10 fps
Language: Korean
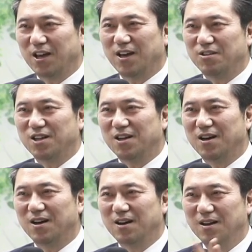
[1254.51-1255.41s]
해야
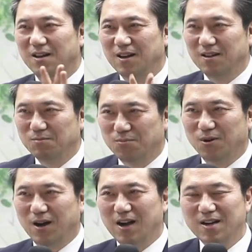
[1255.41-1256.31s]
되나,
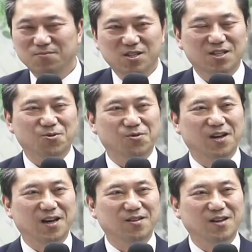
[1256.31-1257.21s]
뭐 항암 치료를
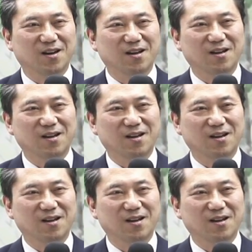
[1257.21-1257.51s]
해야 되나.